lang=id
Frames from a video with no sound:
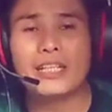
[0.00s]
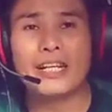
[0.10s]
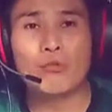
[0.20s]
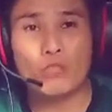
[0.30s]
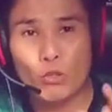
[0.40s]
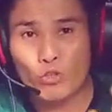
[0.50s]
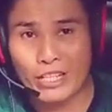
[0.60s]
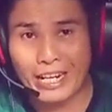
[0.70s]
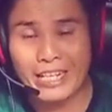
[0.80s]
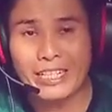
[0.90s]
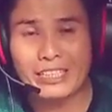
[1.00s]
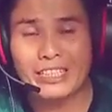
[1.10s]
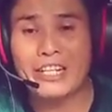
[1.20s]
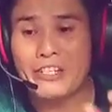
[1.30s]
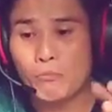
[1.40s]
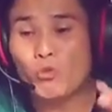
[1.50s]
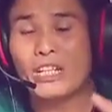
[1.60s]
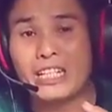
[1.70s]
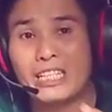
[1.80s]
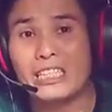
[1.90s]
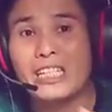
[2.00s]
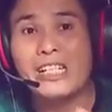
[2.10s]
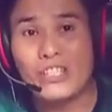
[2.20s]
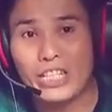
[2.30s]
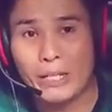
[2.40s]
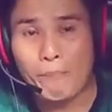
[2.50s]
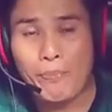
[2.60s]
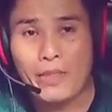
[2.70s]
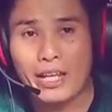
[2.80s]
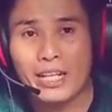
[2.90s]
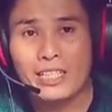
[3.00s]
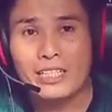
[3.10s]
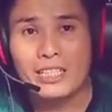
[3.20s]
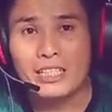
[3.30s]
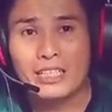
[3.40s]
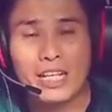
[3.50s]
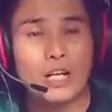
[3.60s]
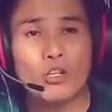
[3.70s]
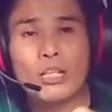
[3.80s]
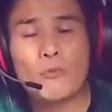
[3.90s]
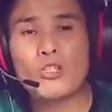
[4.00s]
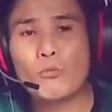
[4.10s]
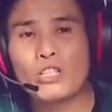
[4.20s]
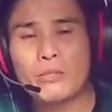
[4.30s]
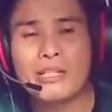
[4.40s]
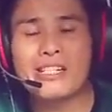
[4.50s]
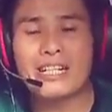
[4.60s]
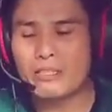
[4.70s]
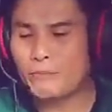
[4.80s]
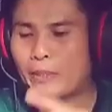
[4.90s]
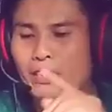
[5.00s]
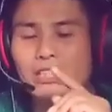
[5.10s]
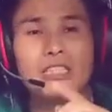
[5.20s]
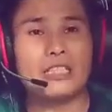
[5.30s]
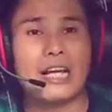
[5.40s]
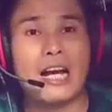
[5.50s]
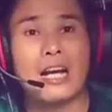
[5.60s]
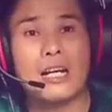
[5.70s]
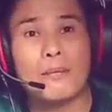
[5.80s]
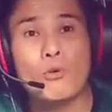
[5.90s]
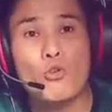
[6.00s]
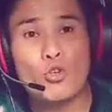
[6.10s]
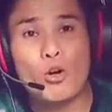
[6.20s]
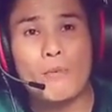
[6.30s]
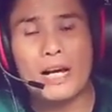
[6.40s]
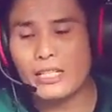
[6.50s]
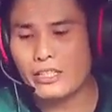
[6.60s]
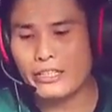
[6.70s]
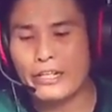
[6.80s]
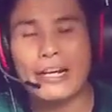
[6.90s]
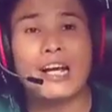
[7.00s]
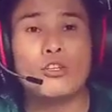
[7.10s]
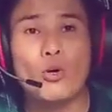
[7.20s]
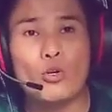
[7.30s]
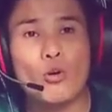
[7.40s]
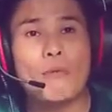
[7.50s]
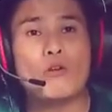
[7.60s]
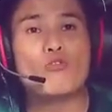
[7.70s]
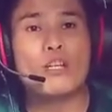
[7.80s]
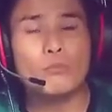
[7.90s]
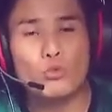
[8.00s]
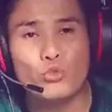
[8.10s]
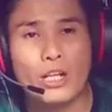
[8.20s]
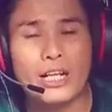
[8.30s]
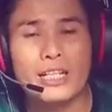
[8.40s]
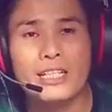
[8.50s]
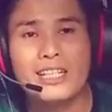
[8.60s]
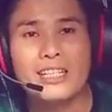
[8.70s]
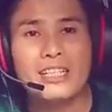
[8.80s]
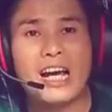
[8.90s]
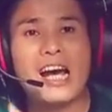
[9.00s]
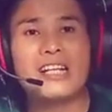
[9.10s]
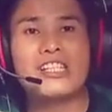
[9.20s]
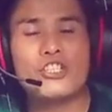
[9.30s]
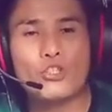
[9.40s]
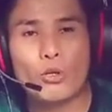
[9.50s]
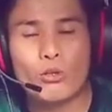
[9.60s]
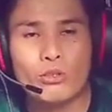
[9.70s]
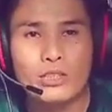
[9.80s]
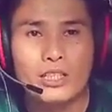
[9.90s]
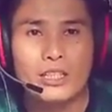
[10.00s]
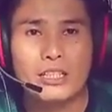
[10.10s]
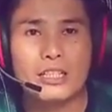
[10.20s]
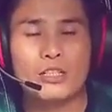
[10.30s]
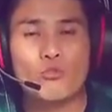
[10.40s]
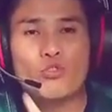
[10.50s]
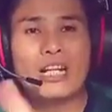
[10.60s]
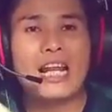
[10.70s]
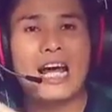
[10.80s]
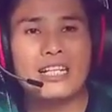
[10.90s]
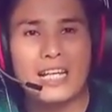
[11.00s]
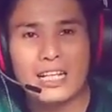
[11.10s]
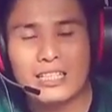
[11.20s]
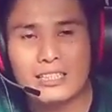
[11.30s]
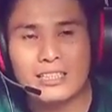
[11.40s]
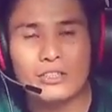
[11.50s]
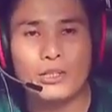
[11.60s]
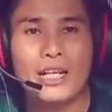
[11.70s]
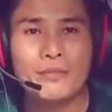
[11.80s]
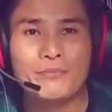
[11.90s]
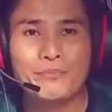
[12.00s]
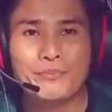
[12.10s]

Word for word: uh, ya Ustadz Ustadz yang lainnya saya sudah sebutkan di sini ya. Ya kalau saya mau sebutnya sebenarnya ya seperti ya Abdul Somad, Irene Handono, Bangun Samudra, ya Aristo, uh, Ustadz Nandar gitu ya.